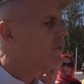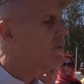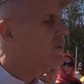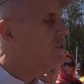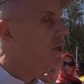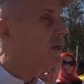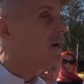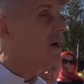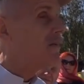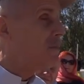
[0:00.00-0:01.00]

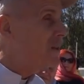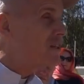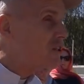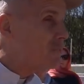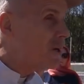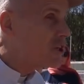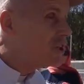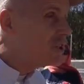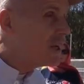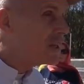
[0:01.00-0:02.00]
идеи. Вы платите
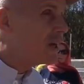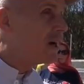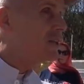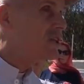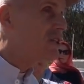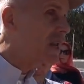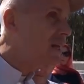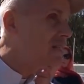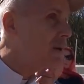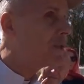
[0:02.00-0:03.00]
большие деньги, не
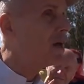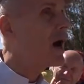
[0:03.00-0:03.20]
сдали экзамен,